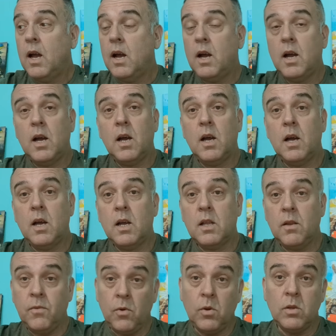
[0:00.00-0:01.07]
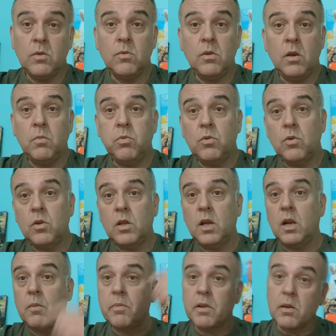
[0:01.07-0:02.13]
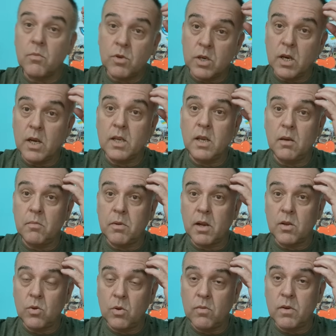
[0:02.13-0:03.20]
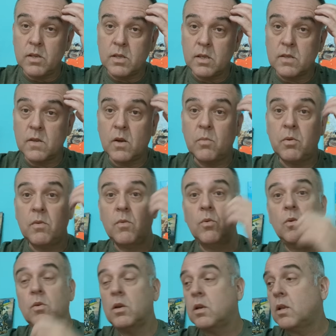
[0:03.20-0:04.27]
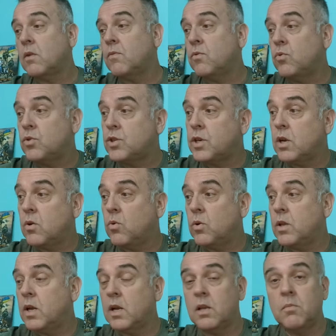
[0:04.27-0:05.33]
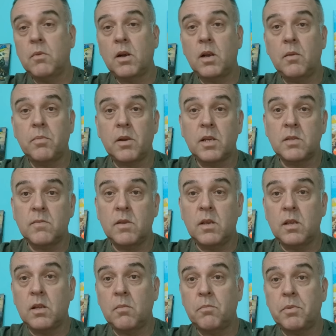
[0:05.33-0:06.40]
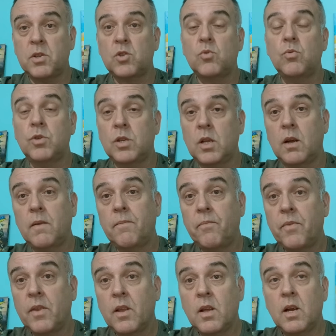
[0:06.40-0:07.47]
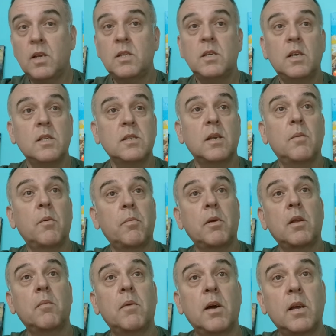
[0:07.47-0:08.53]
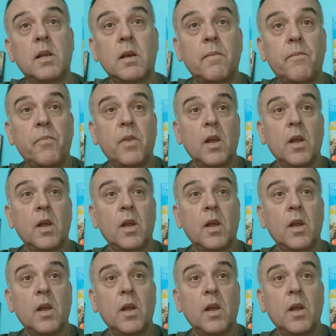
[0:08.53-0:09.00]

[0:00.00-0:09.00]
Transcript: А на фронте у них будут дыры, потому что а где им брать новые средства ПВО? Их-то в лучшие годы они могли производить там поштучно. А сейчас, сами понимаете.